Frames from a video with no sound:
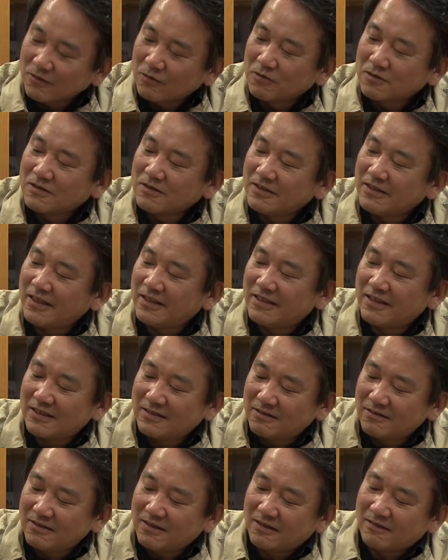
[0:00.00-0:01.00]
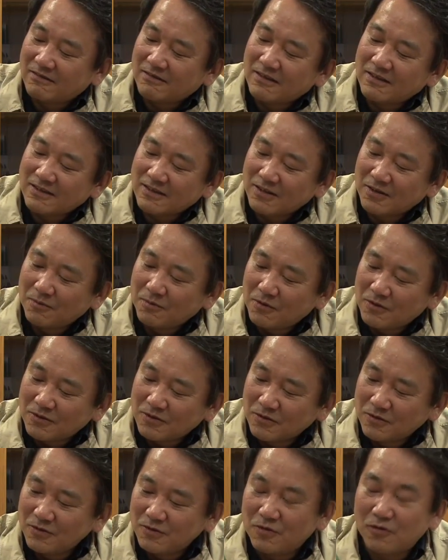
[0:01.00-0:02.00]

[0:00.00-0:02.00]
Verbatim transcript: 水滴がついてるんですけどもそういう